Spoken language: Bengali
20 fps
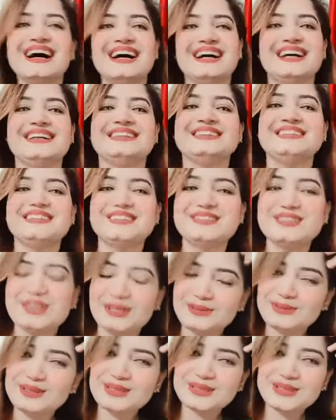আচ্ছা
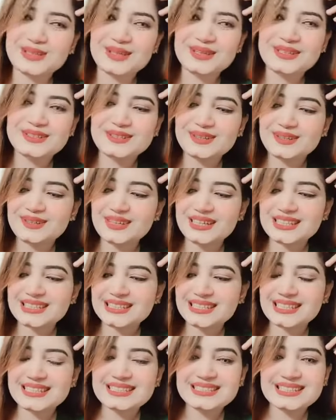সবাই জয়েন করো
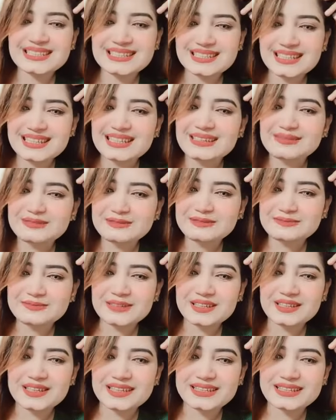আস্তে আস্তে দেন আমি
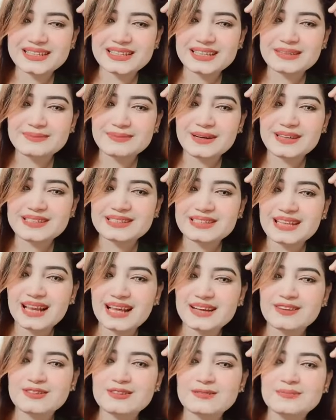প্রোডাক্ট দেখাই পার্সেল
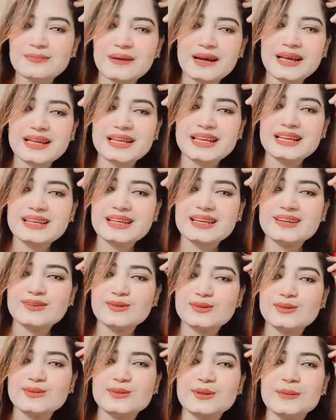এখনো পাইনি কি
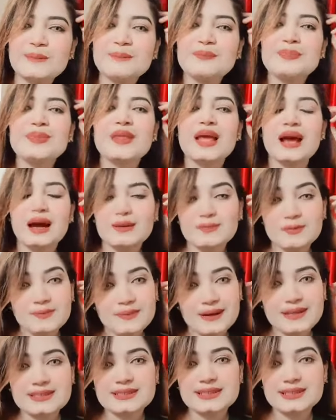করব আপু
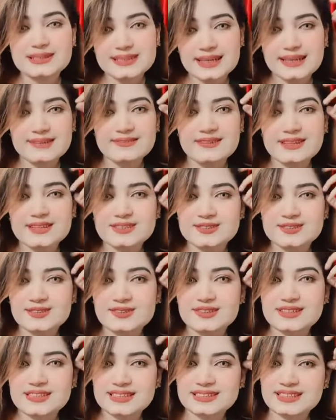পার্সেল ডেলিভারি
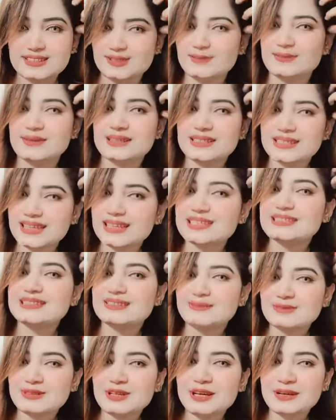চলতেছে তোমারটা আজকে
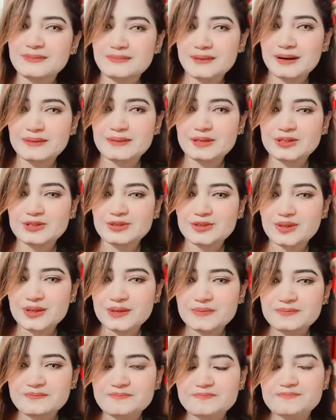মনে হয় পাবা শোনা
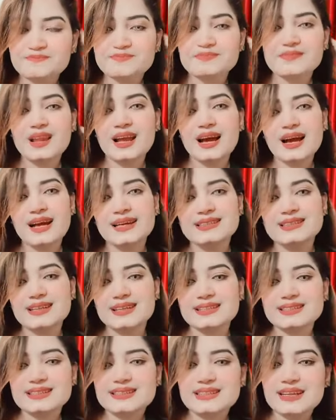হাই
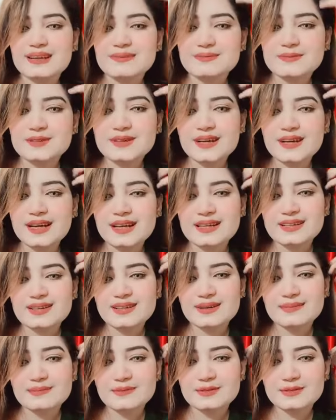তানিশা আপু হ্যালো
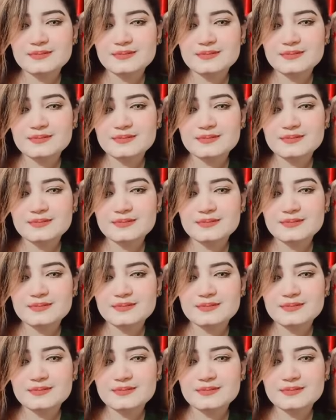আপু